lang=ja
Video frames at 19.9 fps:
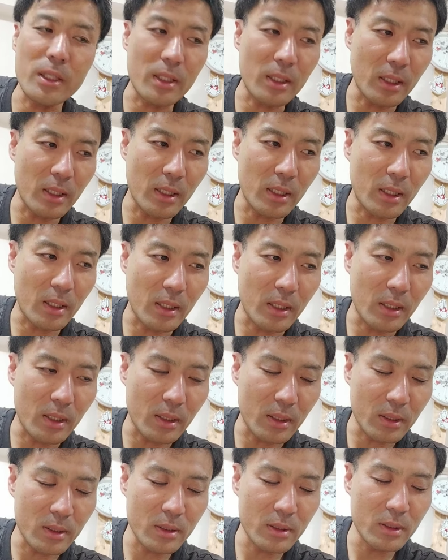
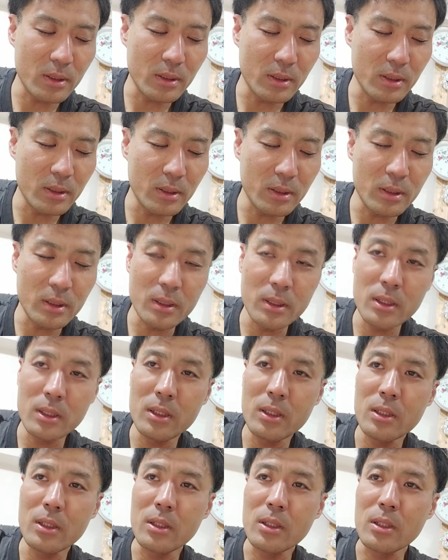
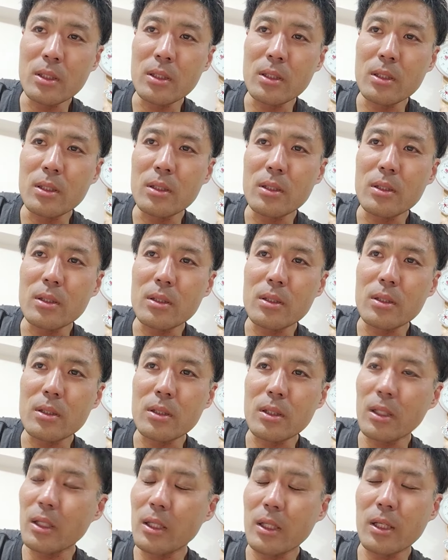
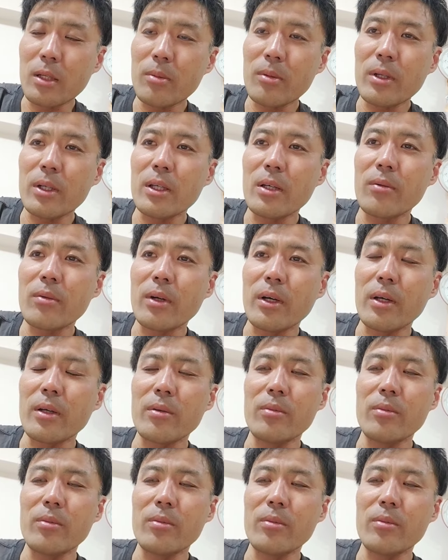なぁ、やばいやばい。